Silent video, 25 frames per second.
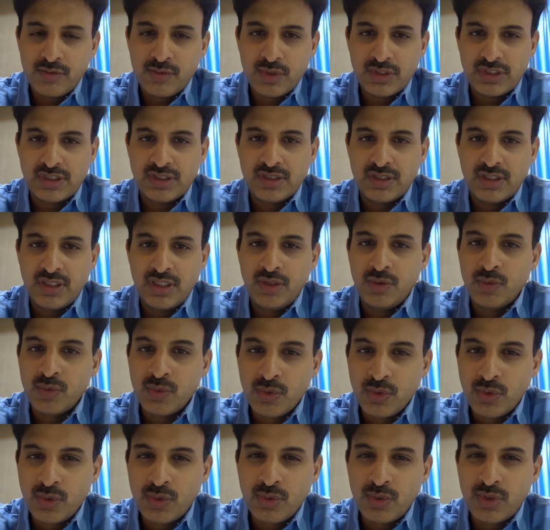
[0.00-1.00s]
వస్తుంది
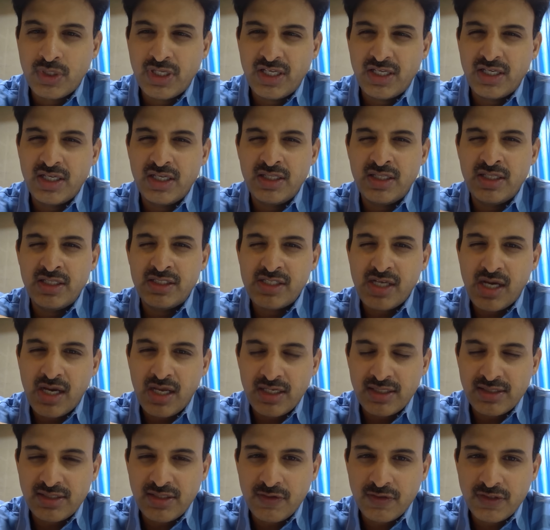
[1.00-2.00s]
ఊరికూరికే ఇది
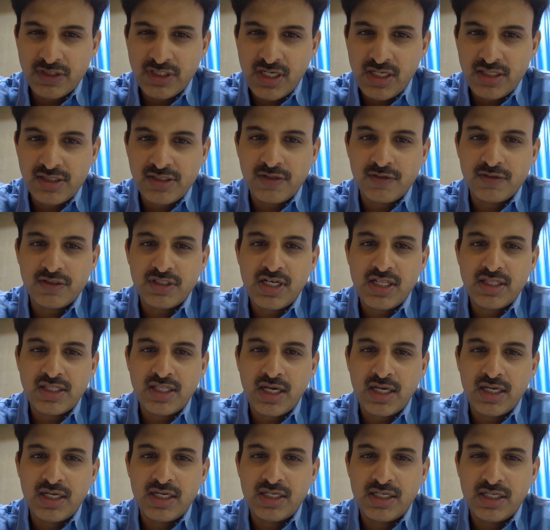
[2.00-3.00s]
చాలా సంవత్సరాలు సంవత్సరాలు
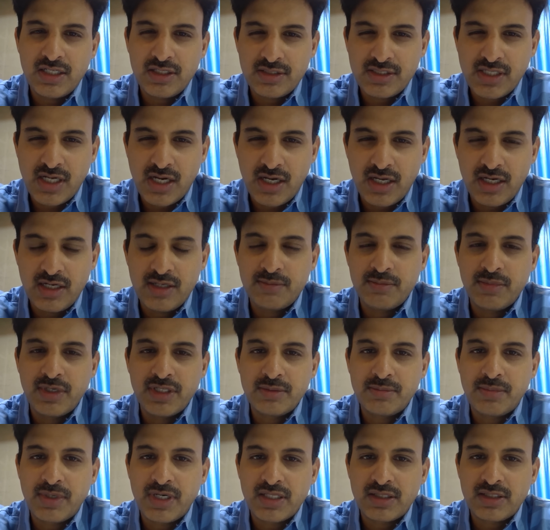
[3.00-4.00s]
తగ్గట్లేదు చాలా
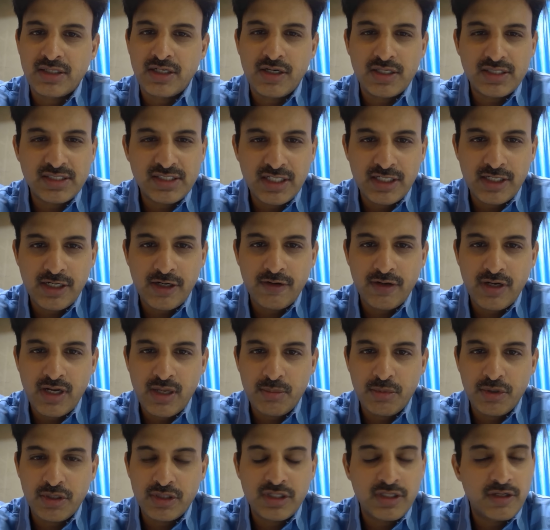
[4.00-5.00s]
ఇబ్బంది పడుతున్నాం అసలు
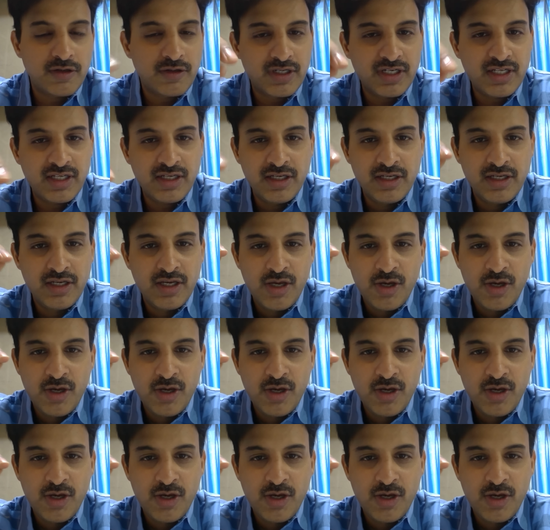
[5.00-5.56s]
నడవలేకపోతున్నాం అంటే